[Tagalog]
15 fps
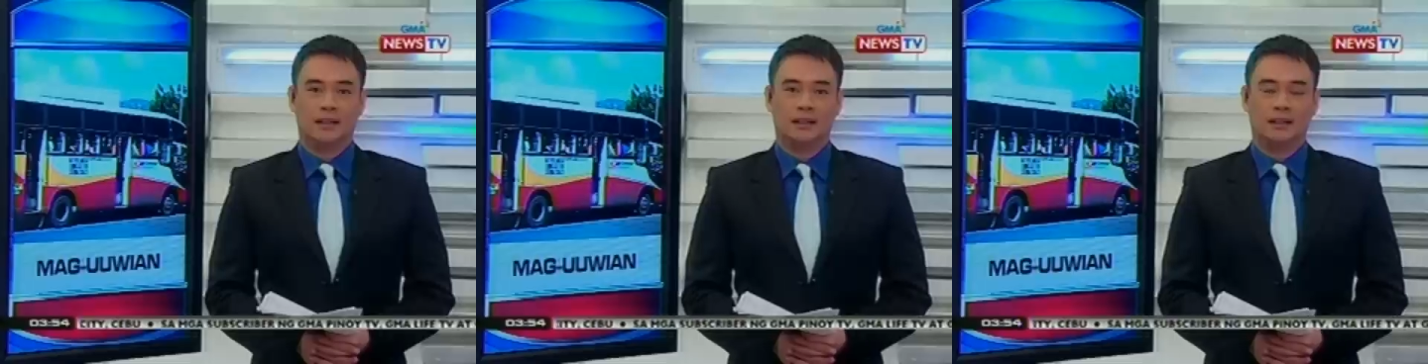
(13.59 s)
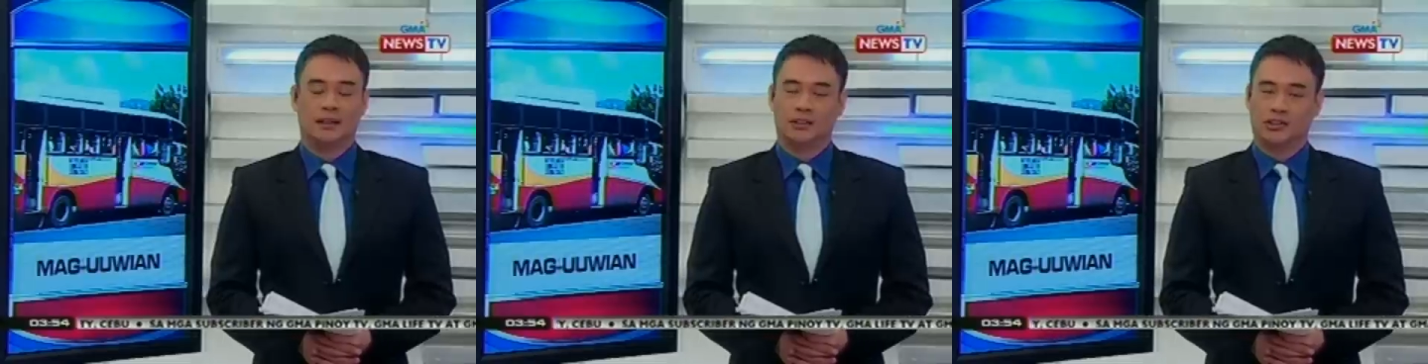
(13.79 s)

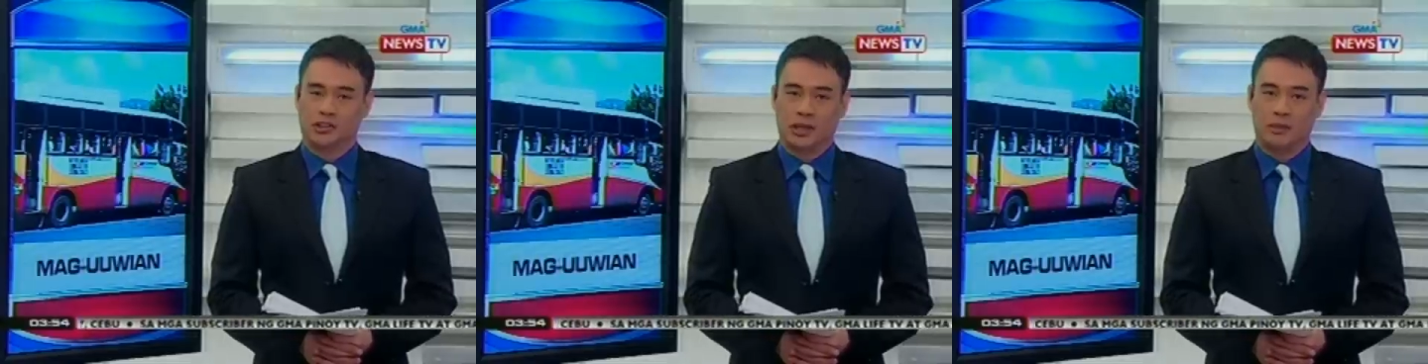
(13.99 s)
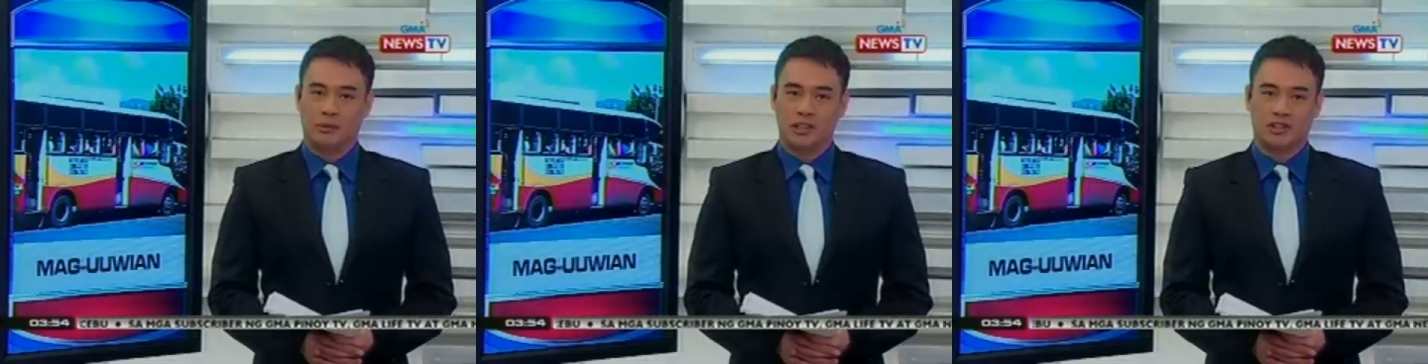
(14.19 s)
ng
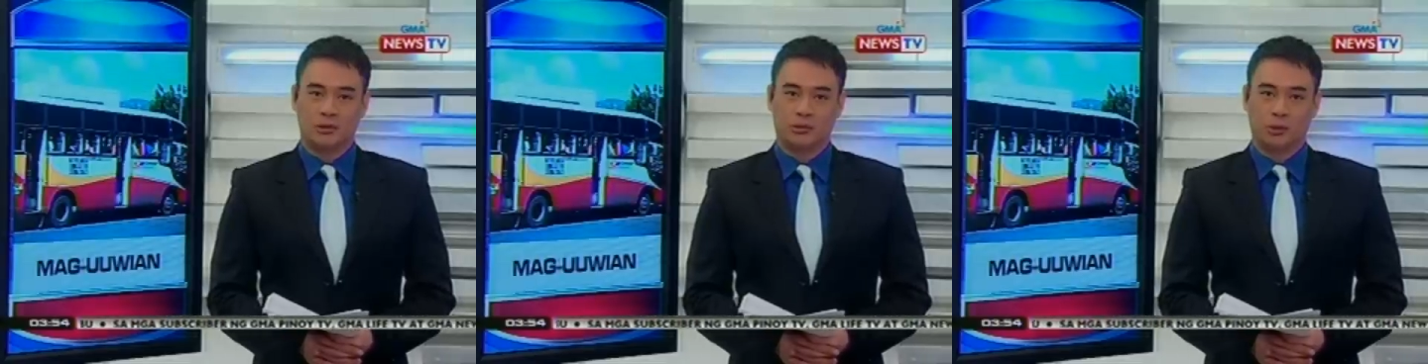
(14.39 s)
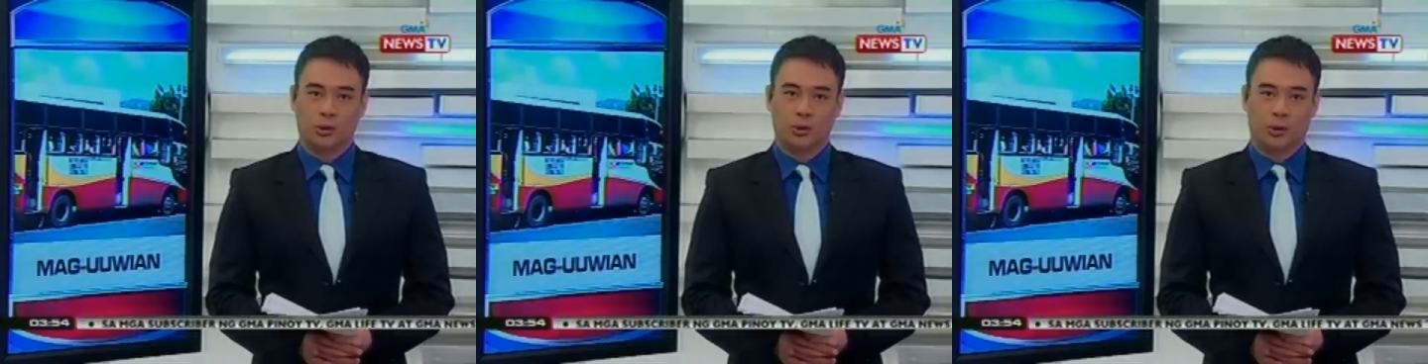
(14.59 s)
GMA
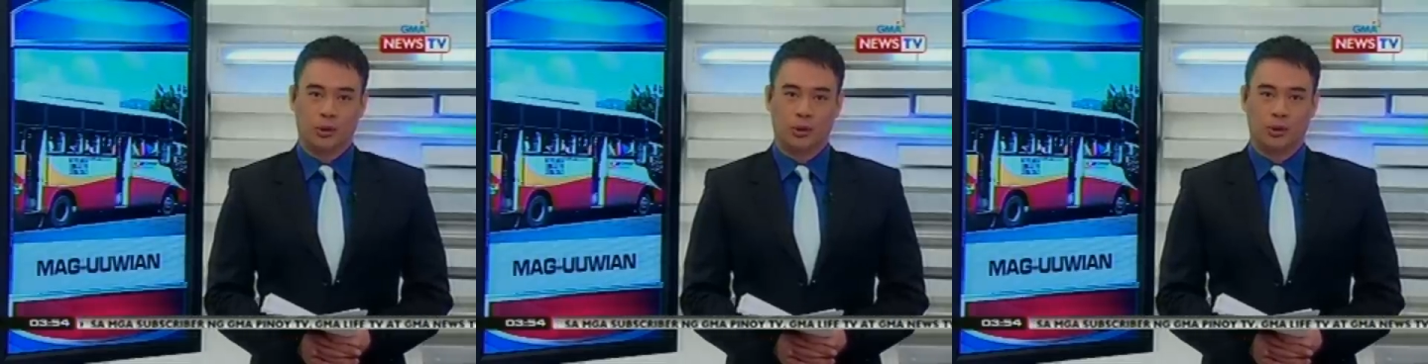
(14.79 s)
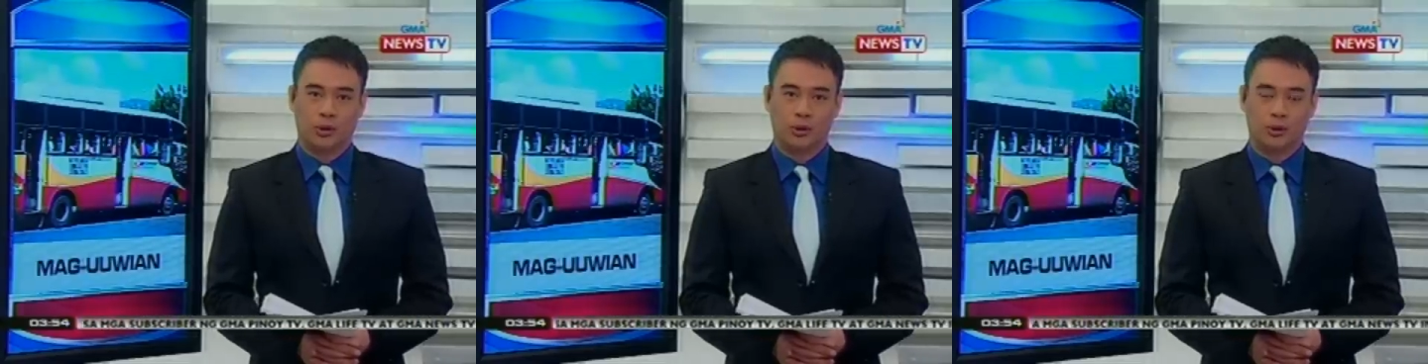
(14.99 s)
Cebu.
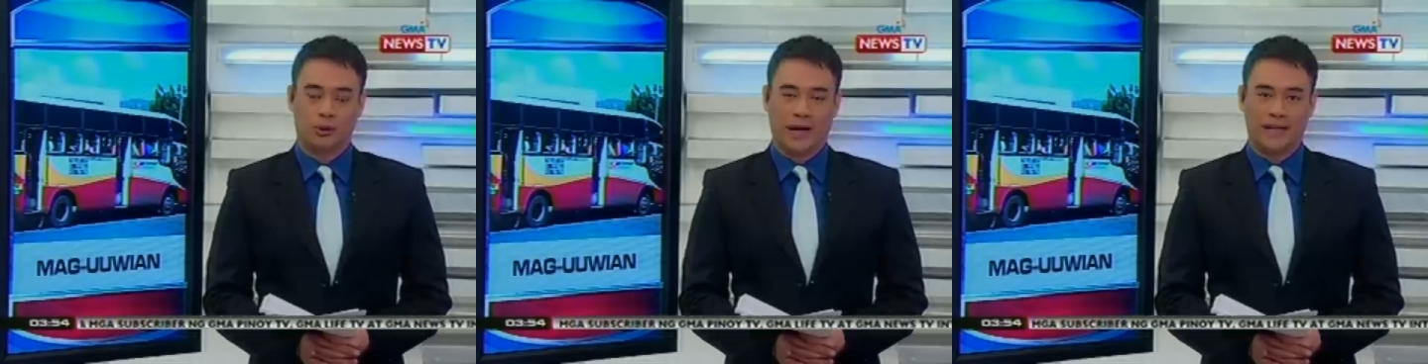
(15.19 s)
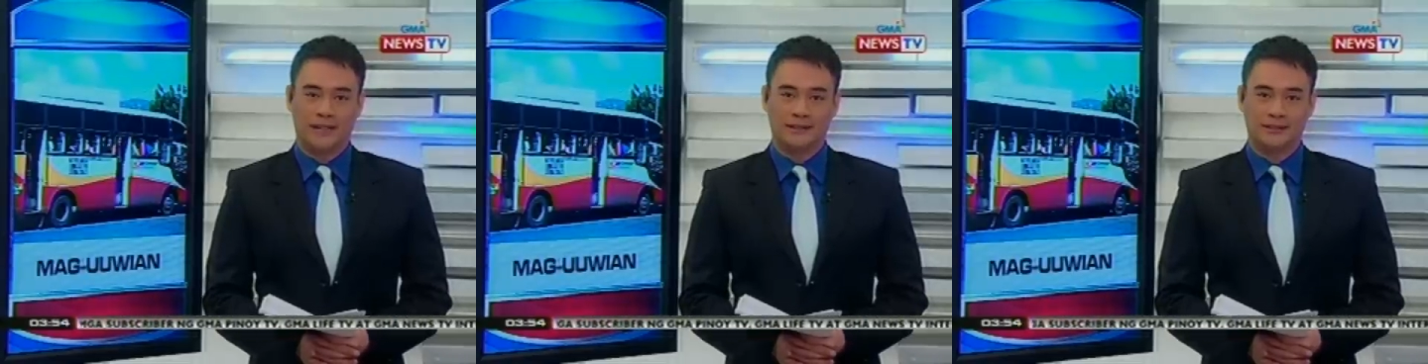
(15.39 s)

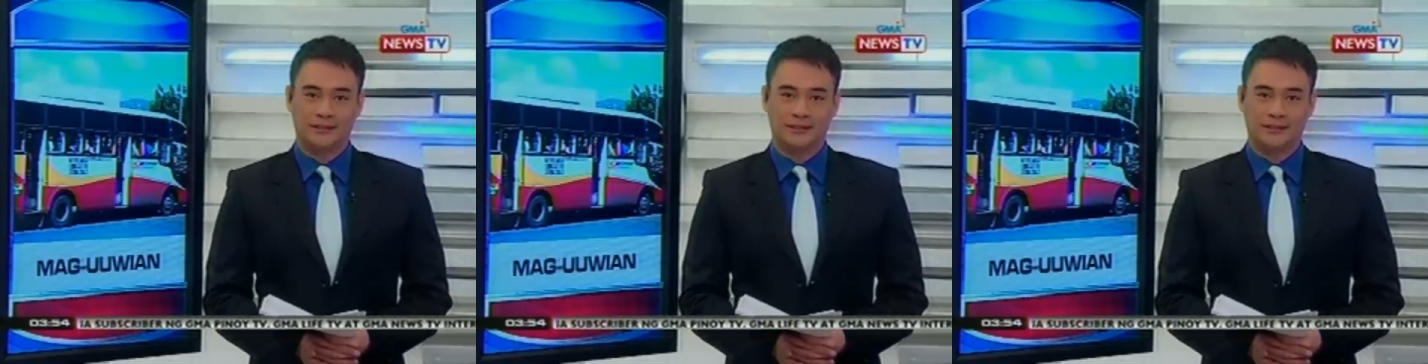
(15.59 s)
Luan.